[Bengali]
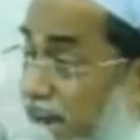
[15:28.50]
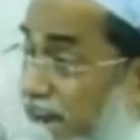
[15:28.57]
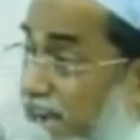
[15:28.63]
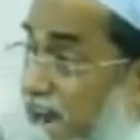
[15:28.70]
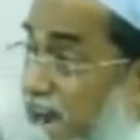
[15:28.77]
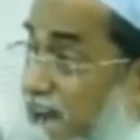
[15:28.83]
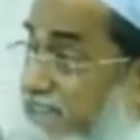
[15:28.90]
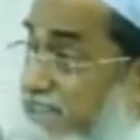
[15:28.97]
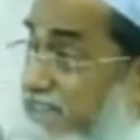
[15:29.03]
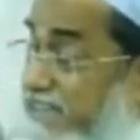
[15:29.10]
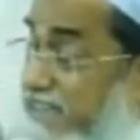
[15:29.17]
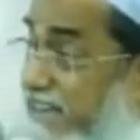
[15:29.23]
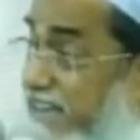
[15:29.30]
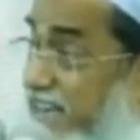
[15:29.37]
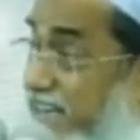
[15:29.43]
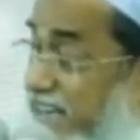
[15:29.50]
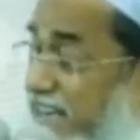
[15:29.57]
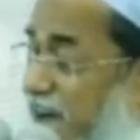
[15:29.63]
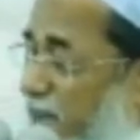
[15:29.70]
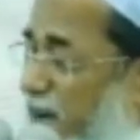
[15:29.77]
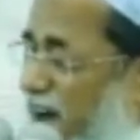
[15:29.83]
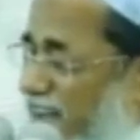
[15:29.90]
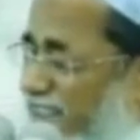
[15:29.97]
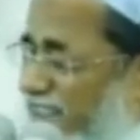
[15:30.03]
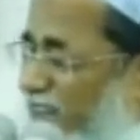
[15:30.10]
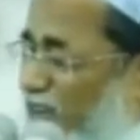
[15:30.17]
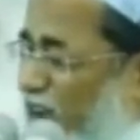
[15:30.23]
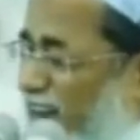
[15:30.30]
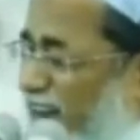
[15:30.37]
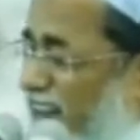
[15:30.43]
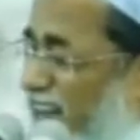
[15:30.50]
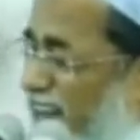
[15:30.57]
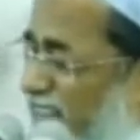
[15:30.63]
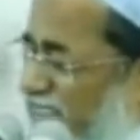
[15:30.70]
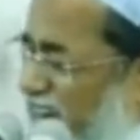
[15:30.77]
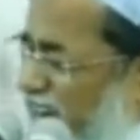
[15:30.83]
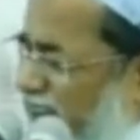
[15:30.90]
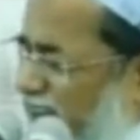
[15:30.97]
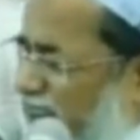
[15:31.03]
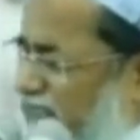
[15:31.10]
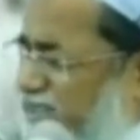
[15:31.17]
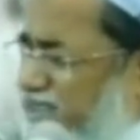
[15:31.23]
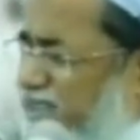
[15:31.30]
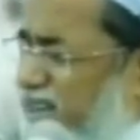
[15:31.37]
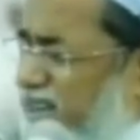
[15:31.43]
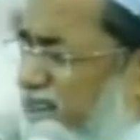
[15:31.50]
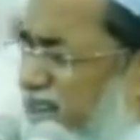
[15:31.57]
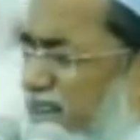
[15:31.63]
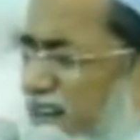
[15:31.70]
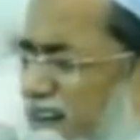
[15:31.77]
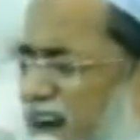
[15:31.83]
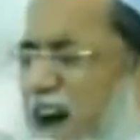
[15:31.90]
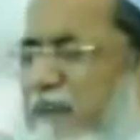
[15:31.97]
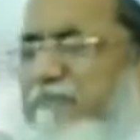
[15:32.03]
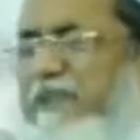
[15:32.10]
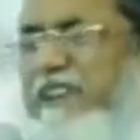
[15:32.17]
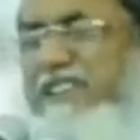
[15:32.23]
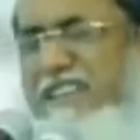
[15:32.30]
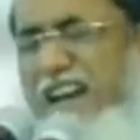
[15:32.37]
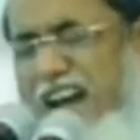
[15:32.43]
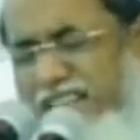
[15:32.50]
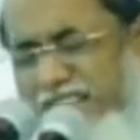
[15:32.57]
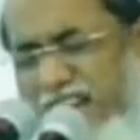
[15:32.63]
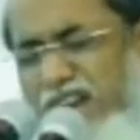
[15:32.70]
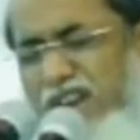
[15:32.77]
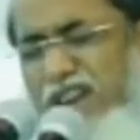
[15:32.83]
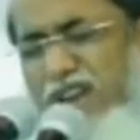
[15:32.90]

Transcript: এই হাদিসের কেতাব হাতে করা না যায়জ আপনি সাধারণ